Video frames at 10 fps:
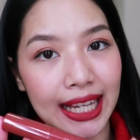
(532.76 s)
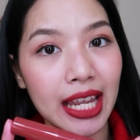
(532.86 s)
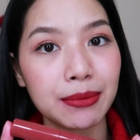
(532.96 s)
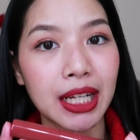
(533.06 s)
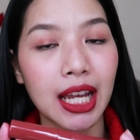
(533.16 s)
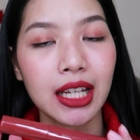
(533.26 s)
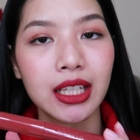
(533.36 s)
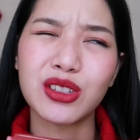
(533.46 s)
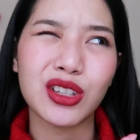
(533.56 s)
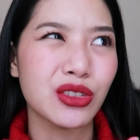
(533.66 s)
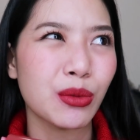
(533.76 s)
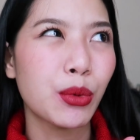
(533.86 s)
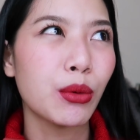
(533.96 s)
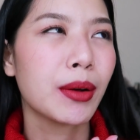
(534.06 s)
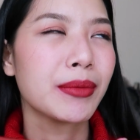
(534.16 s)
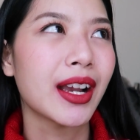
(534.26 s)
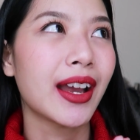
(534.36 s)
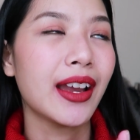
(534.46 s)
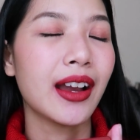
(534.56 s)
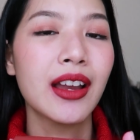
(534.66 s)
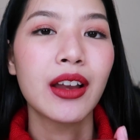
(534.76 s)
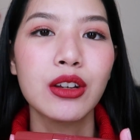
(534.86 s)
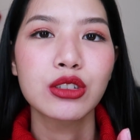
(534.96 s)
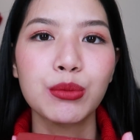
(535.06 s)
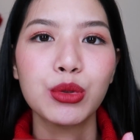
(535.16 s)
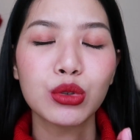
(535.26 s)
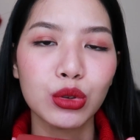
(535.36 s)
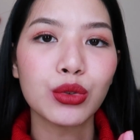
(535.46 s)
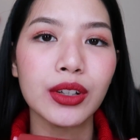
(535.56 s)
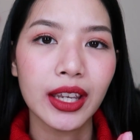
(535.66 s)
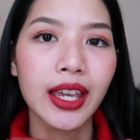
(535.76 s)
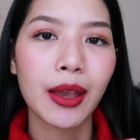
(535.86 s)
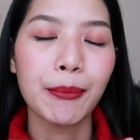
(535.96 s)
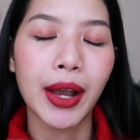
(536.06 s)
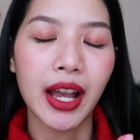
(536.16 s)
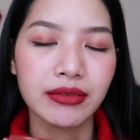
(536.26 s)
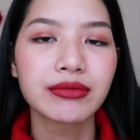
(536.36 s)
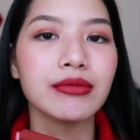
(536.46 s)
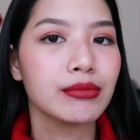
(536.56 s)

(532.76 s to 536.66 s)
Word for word: แต่เข้มนะสีชมพูแบบยังไงอะชมพูตุ่นที่เข้มอะอื